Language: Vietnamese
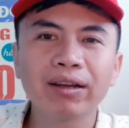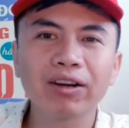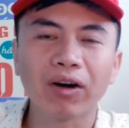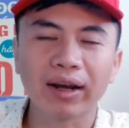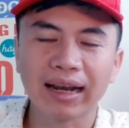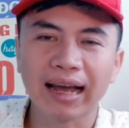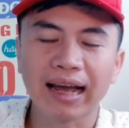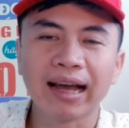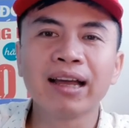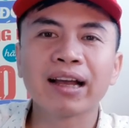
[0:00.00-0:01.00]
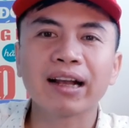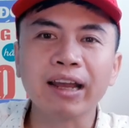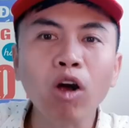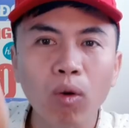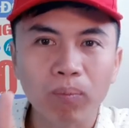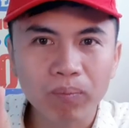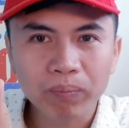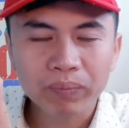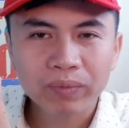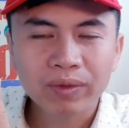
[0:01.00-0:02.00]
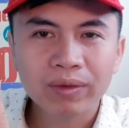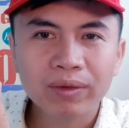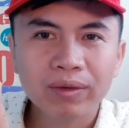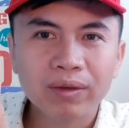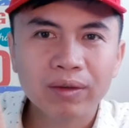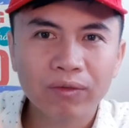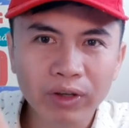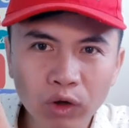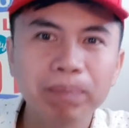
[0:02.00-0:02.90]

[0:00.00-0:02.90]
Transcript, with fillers: gọi là cái hộp Vinhub.